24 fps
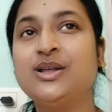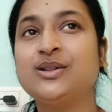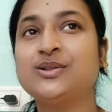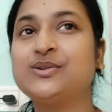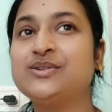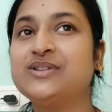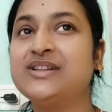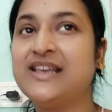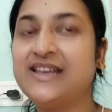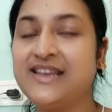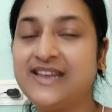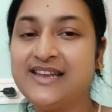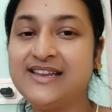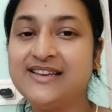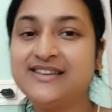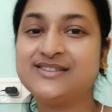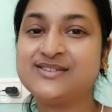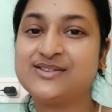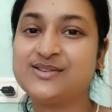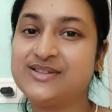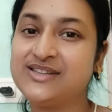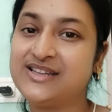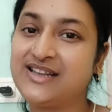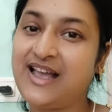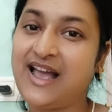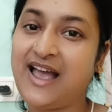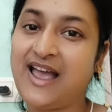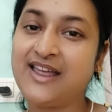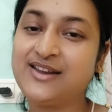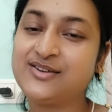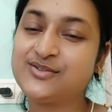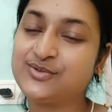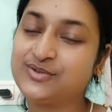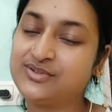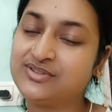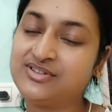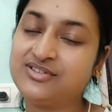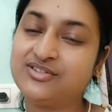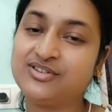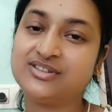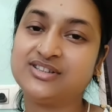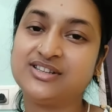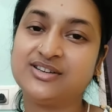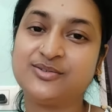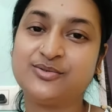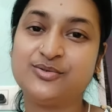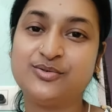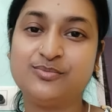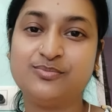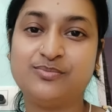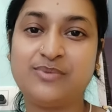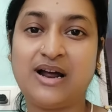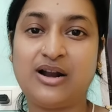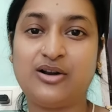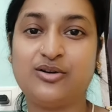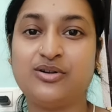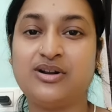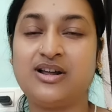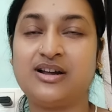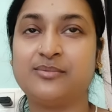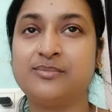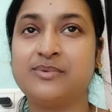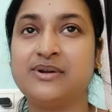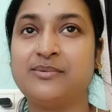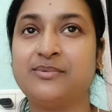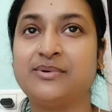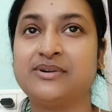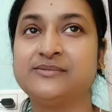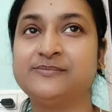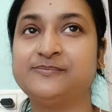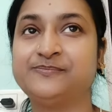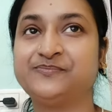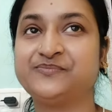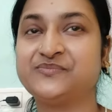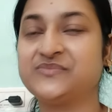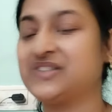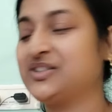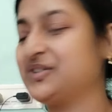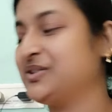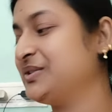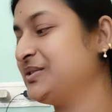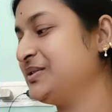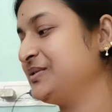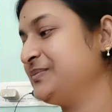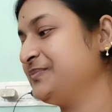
তো দেখি যদি খায় সত্যি কথা খুব ভালো লাগবে আমার তো